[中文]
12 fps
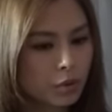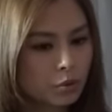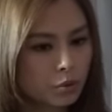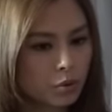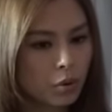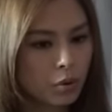
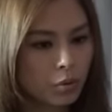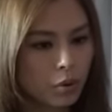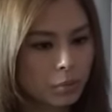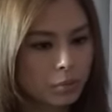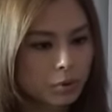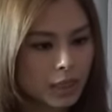如果
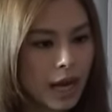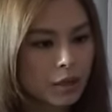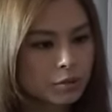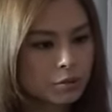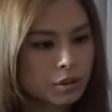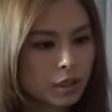我不踏
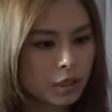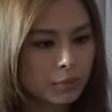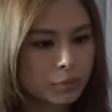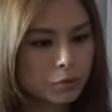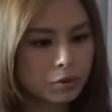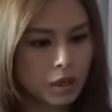出这一
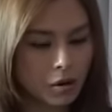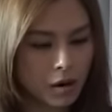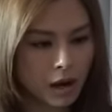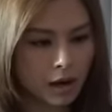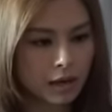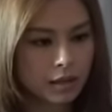步的
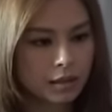话，